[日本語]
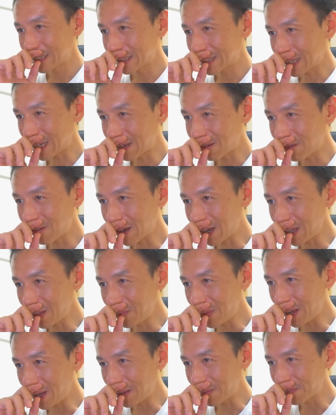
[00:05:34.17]
さあ、5回
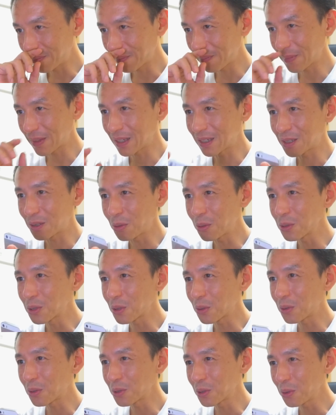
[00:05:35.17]
目。そろ
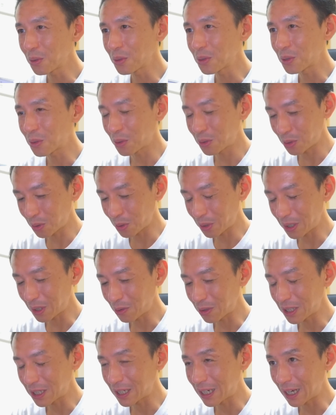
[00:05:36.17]
そろ、そろそろちょっと来て
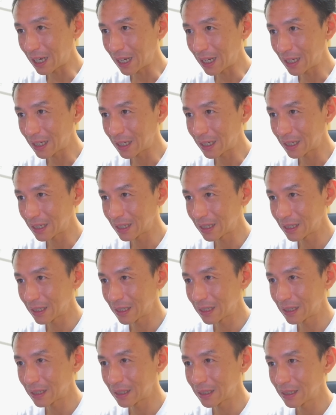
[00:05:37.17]
ほしいな。
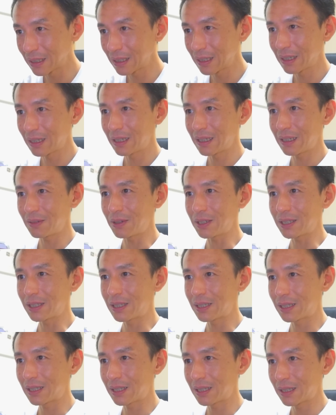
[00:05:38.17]
ま
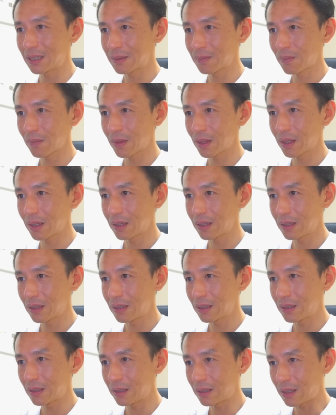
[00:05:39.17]
す。
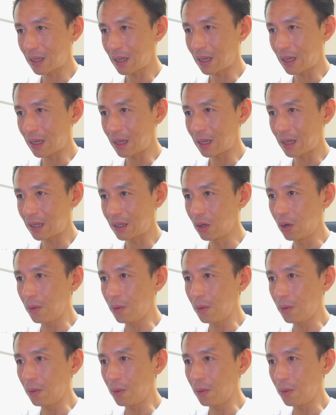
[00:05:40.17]
せー